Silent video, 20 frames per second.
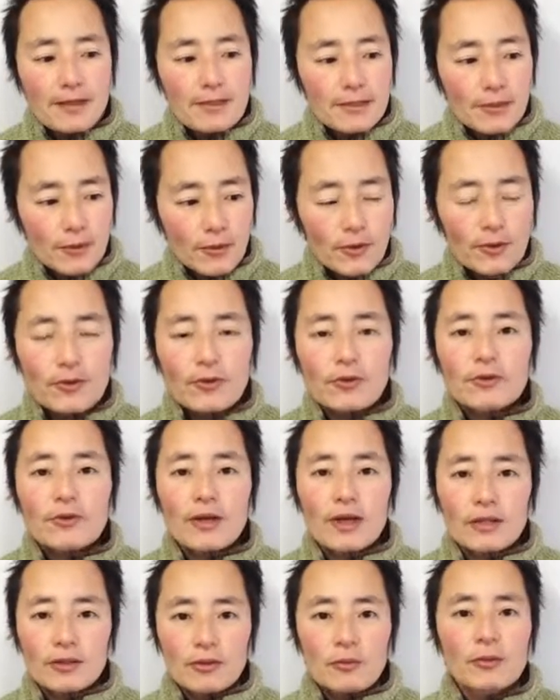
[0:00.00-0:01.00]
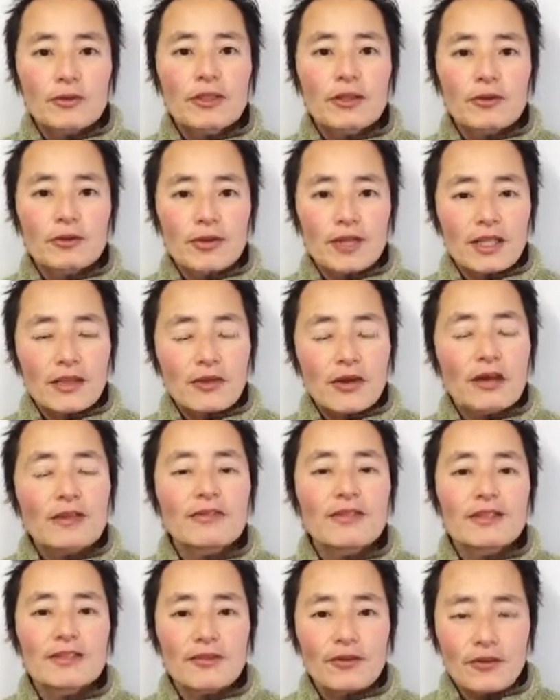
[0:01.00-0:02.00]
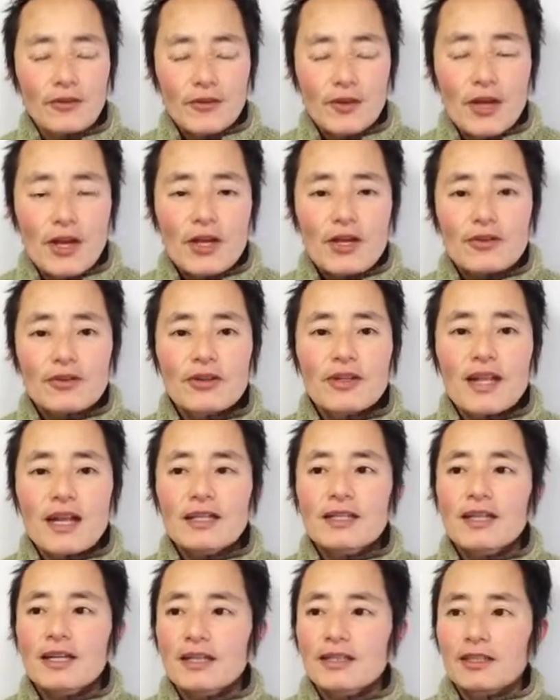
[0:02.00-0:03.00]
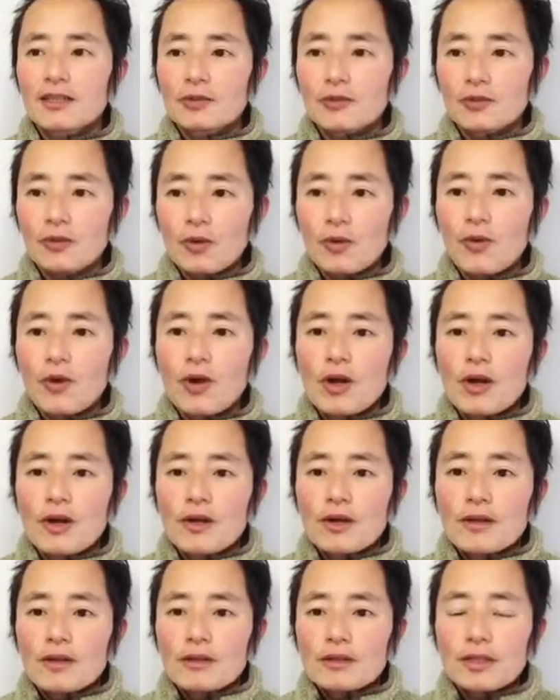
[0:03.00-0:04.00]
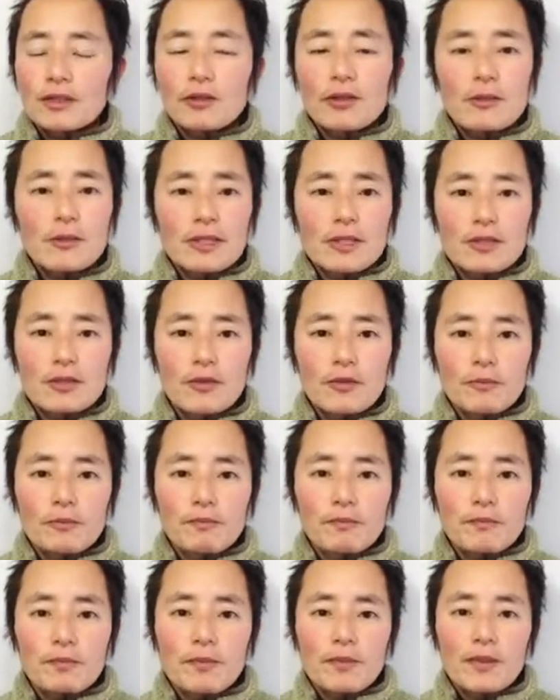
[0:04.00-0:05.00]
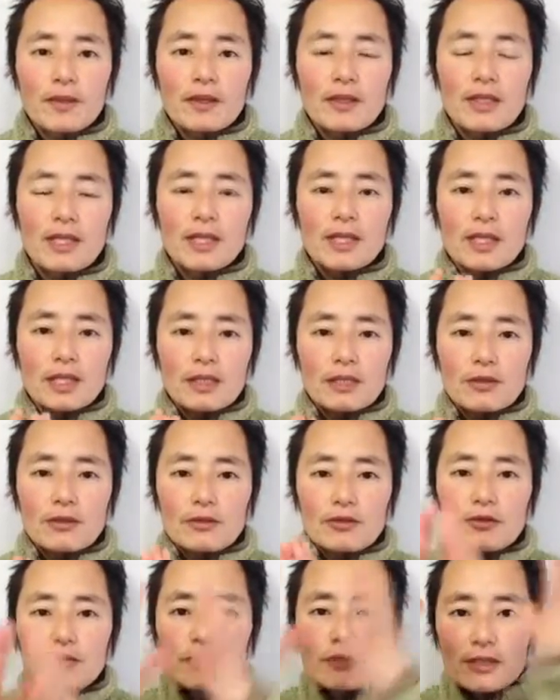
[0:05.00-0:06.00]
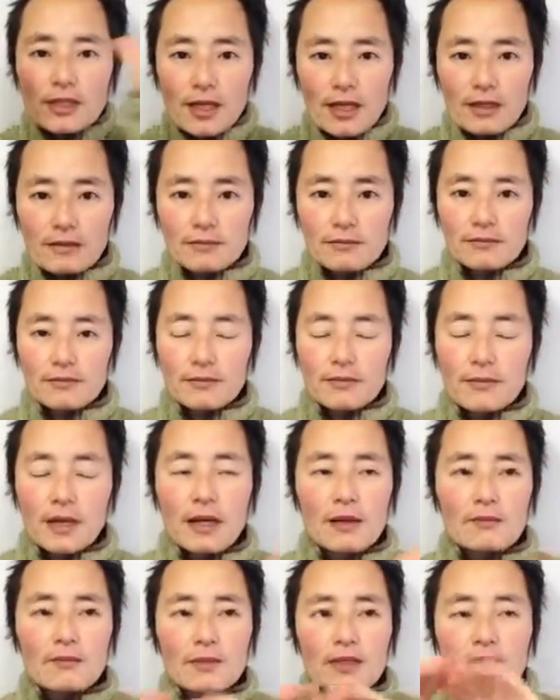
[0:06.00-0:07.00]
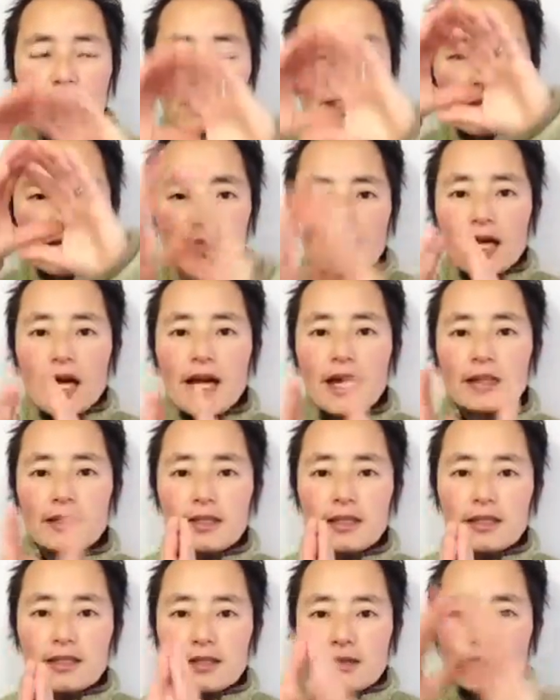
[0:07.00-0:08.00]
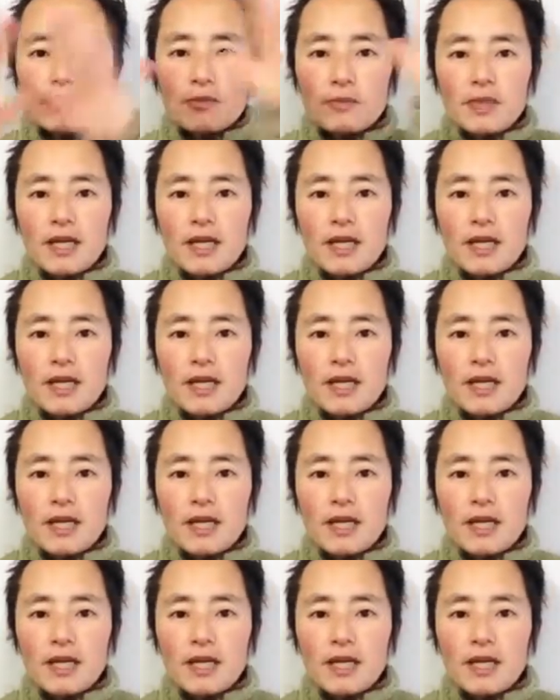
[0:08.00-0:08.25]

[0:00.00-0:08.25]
そういうことかと思ったことがいっこあるんですよ。それ何かっていうと、例えばですよ、木にフルーツが、まあ、木, 木が生えていてそこ